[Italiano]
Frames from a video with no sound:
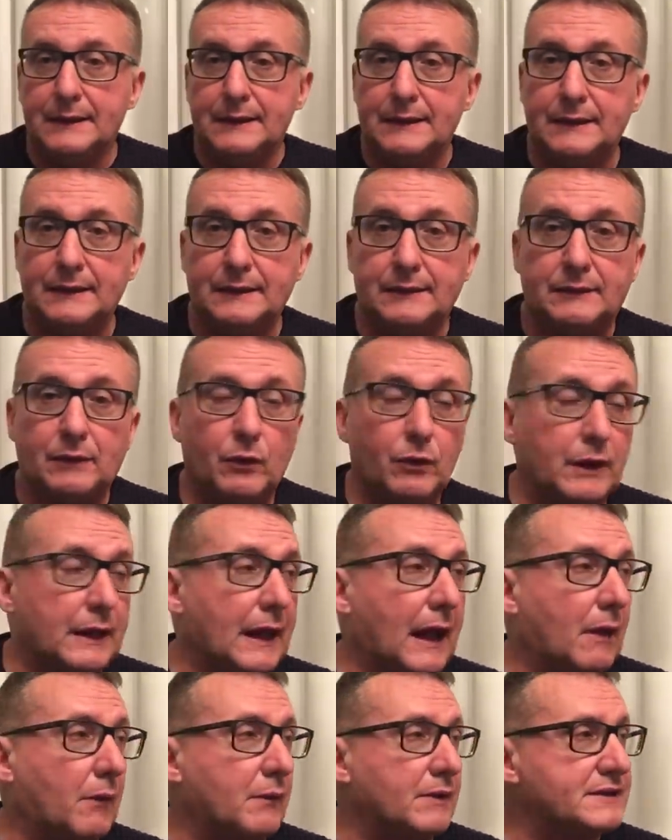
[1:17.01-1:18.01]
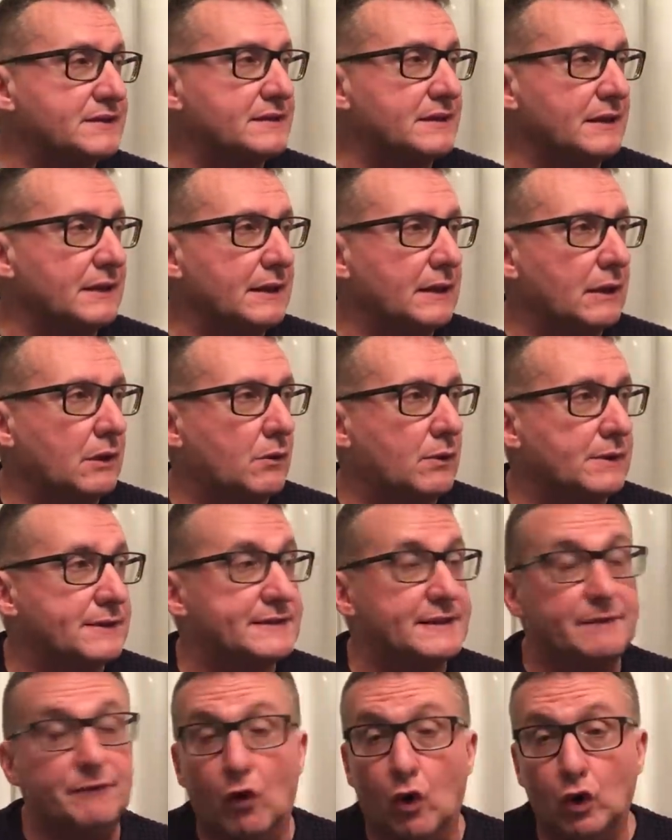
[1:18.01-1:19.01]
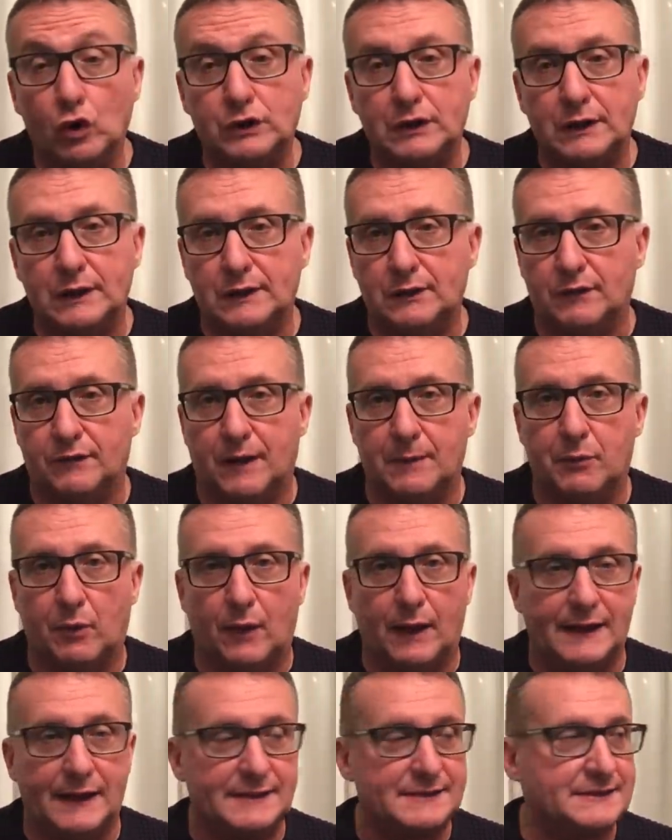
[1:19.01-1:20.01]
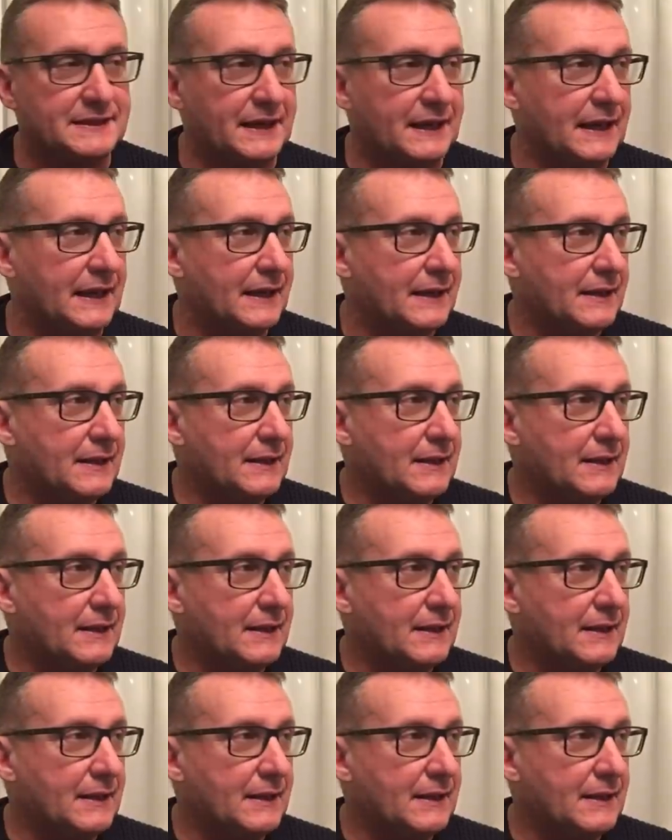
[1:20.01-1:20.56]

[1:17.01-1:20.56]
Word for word: In teoria questi, questi voti dovrebbero essere